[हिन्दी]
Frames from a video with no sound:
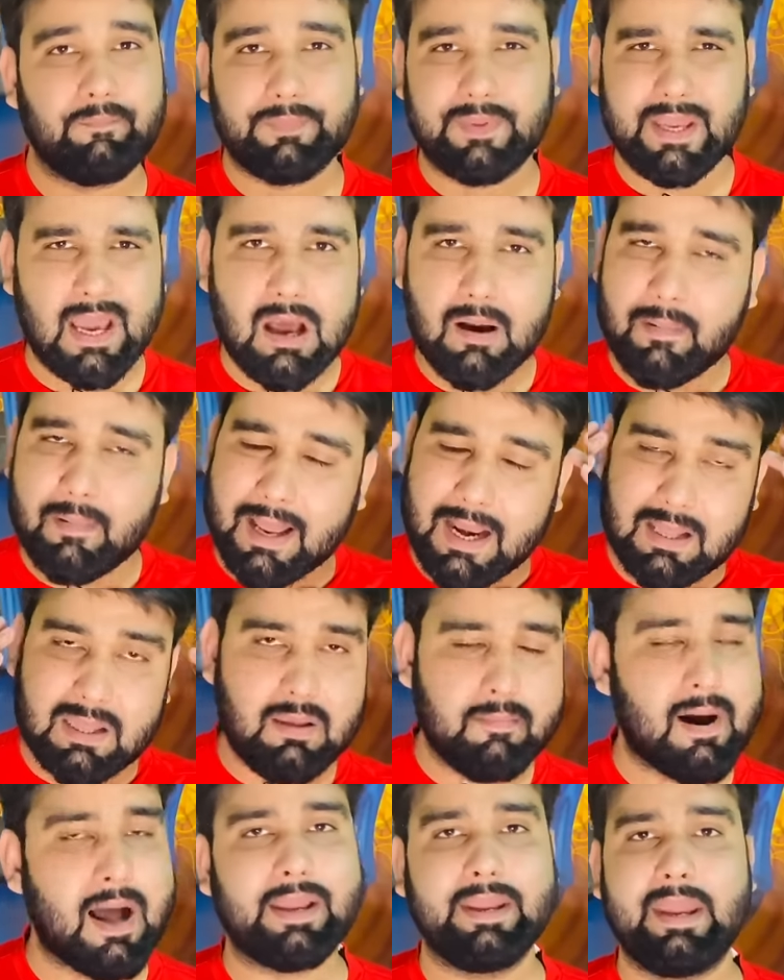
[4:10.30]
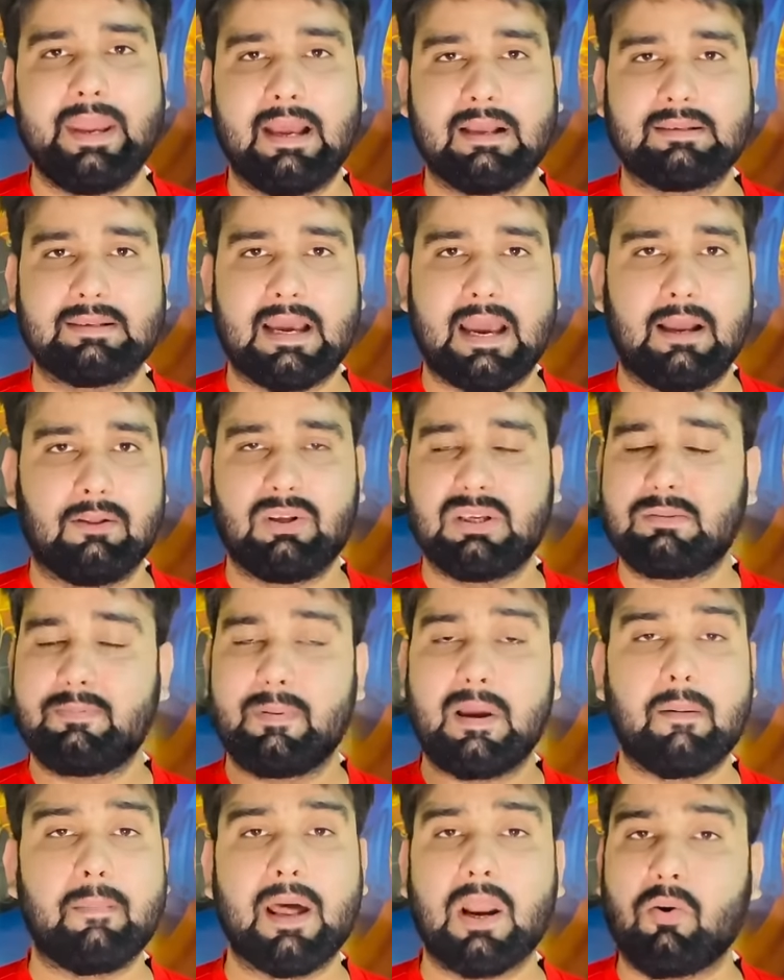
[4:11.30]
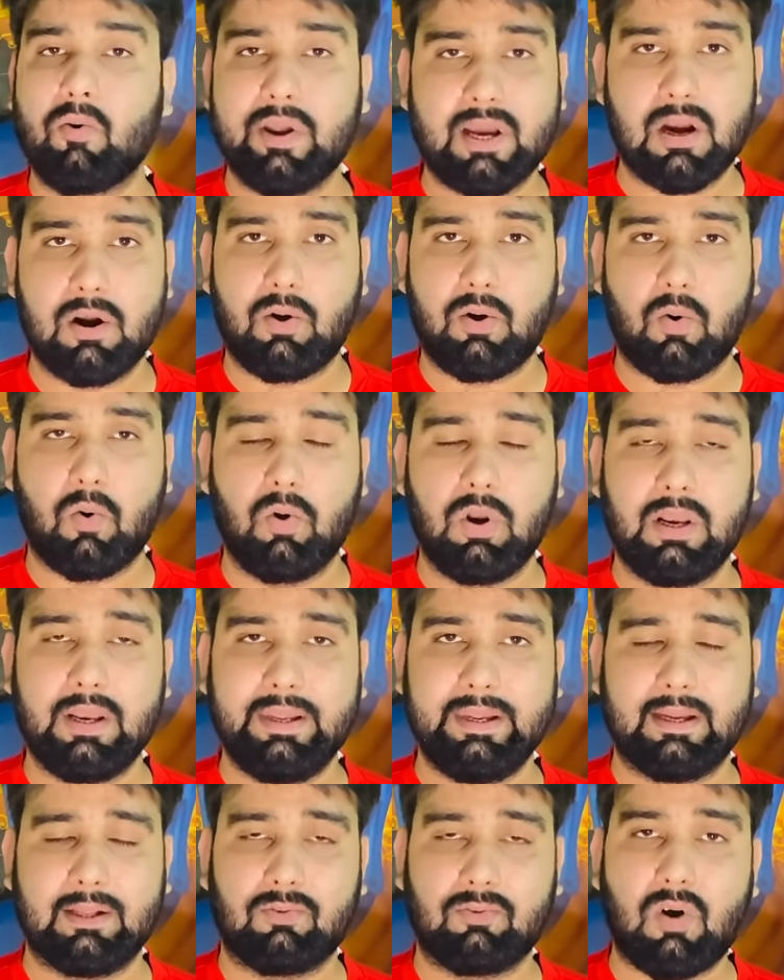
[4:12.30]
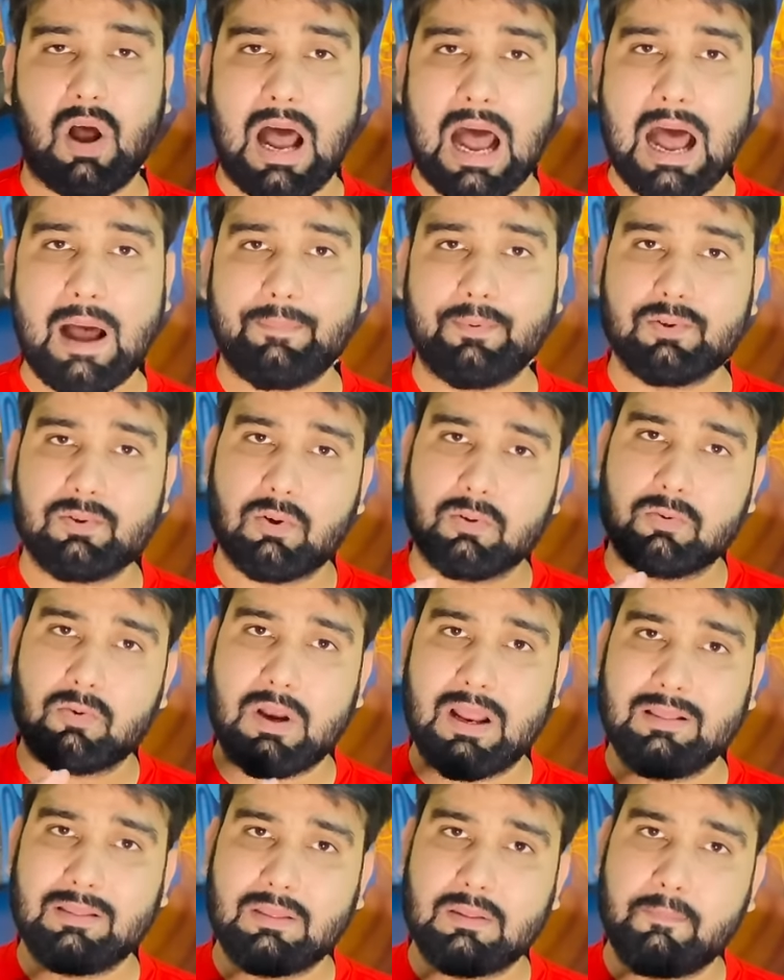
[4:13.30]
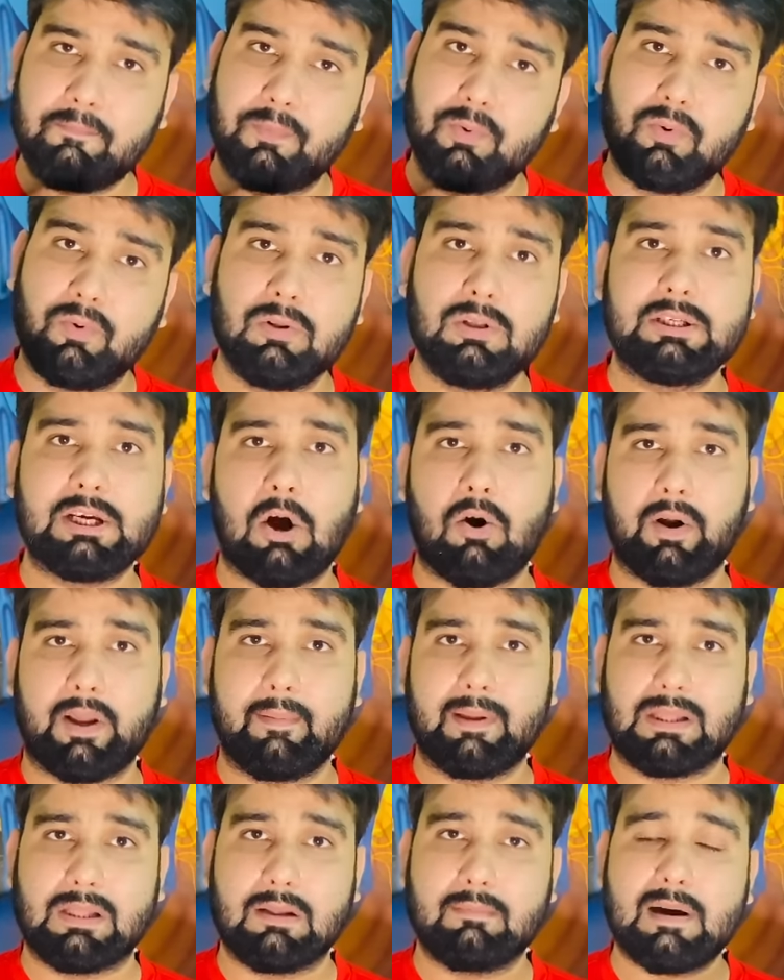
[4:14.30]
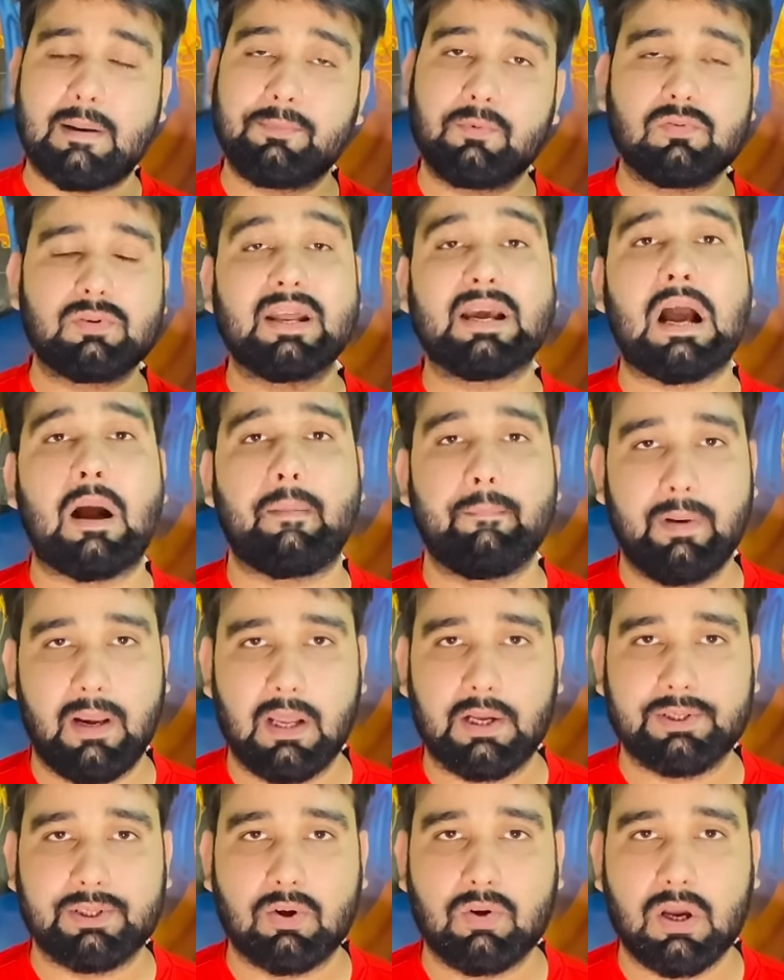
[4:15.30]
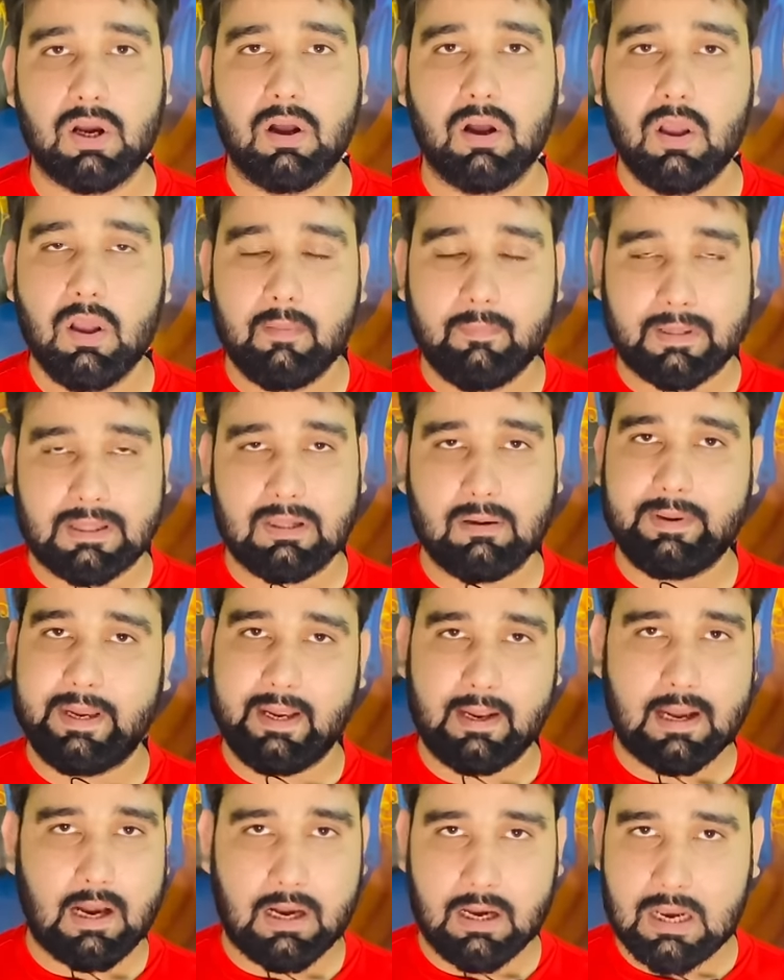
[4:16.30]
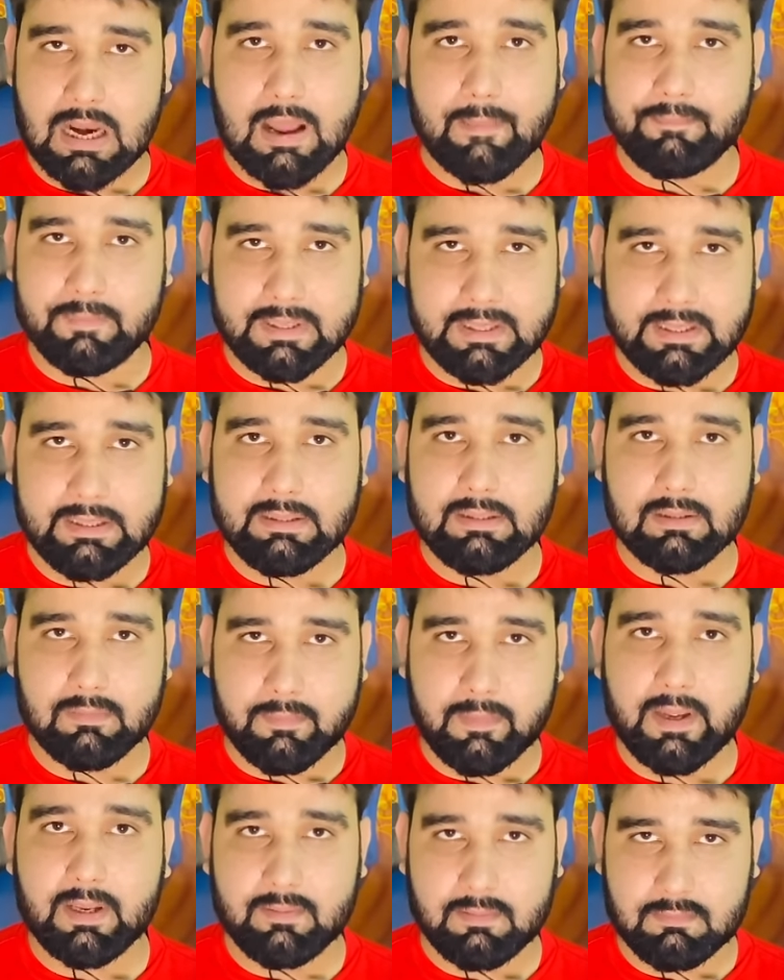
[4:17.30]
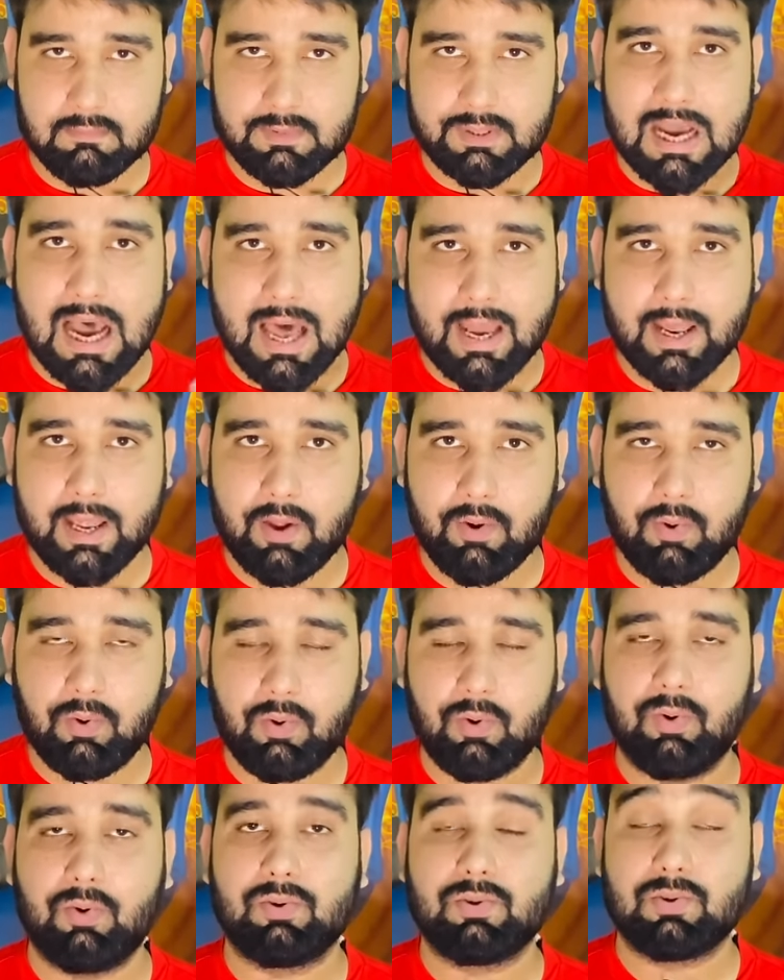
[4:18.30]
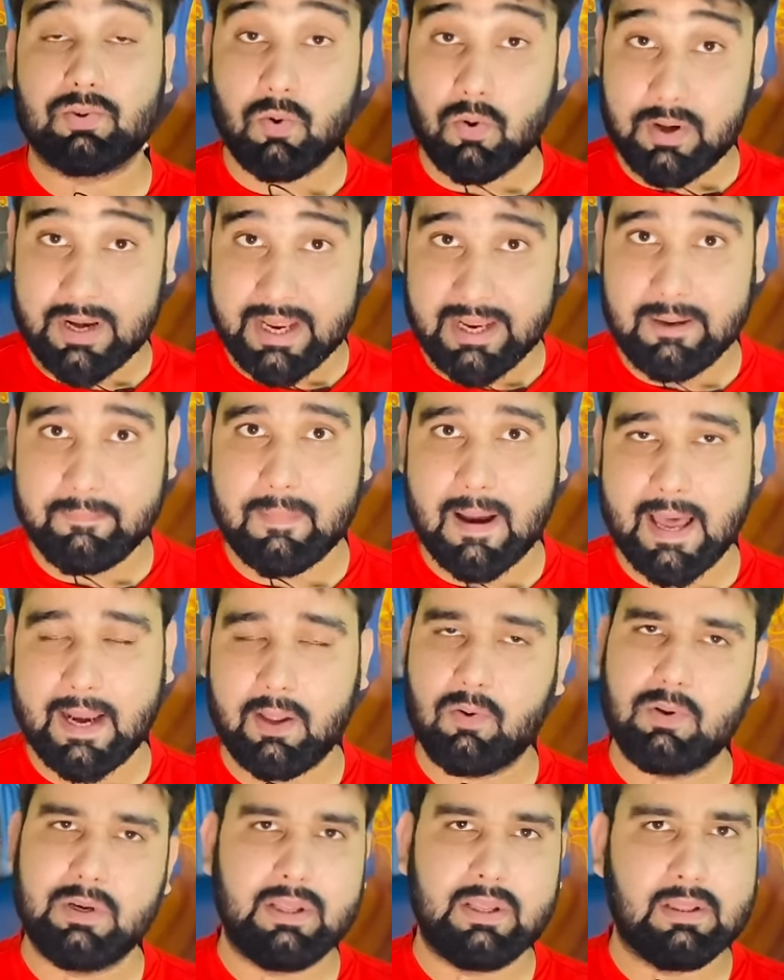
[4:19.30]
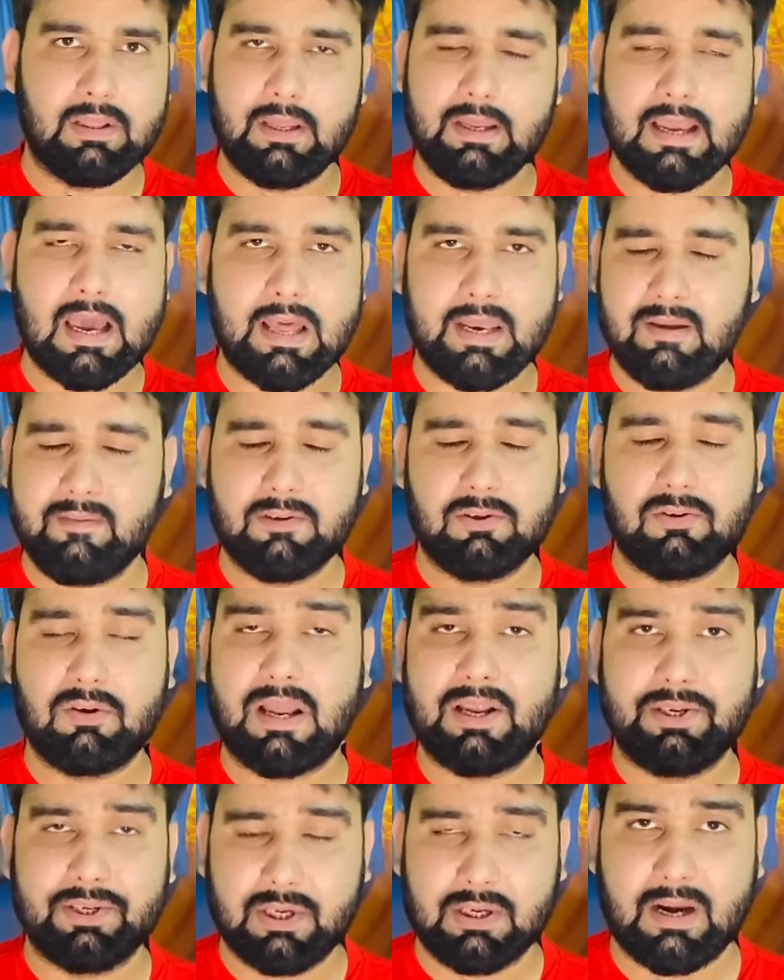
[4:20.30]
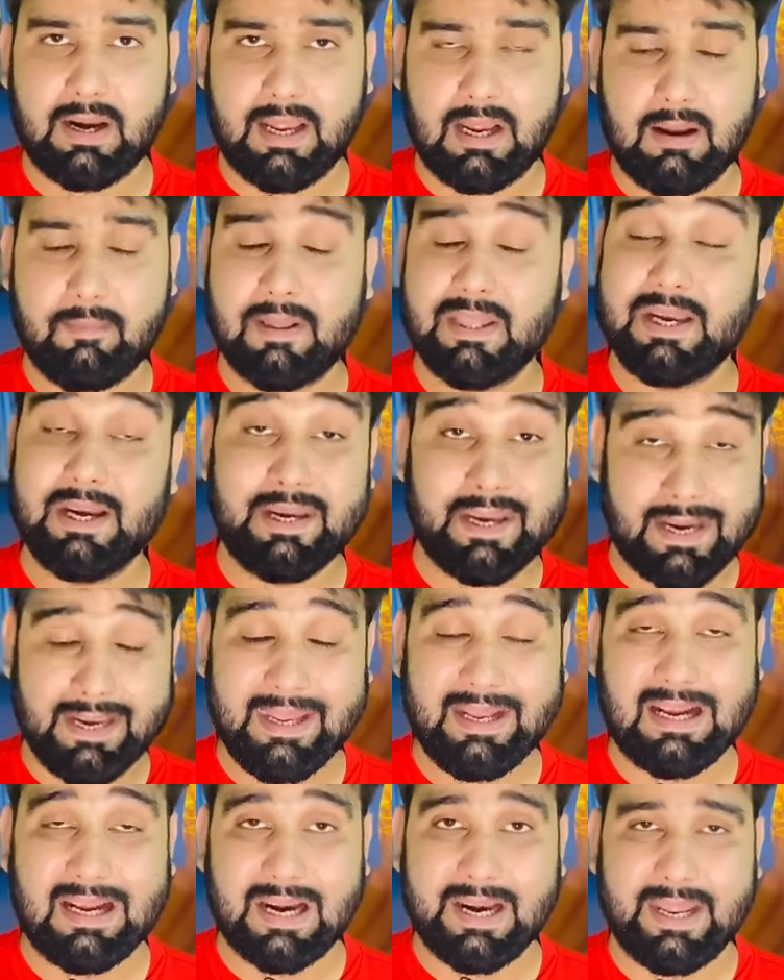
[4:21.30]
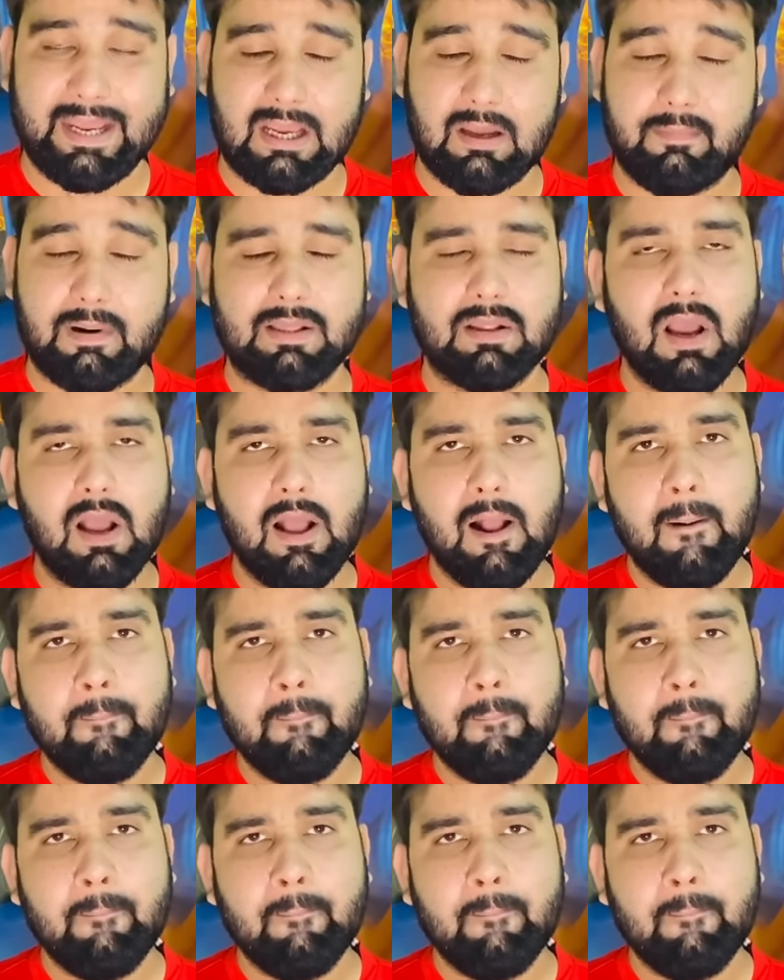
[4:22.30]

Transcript: ये हमारा दिमाग ही ऐसा है तो इस पर हमारा कोई कंट्रोल नहीं है तो आप उसको तुरंत भूल जाओगे मतलब आप दूसरे काम में लग जाओ ना मतलब अगर आप नींद में जा रहे हो सो नहीं पा रहे हो नींद नहीं आ रही है विजुअलाइजेशन करने के बाद ये टेक्निक करने के बाद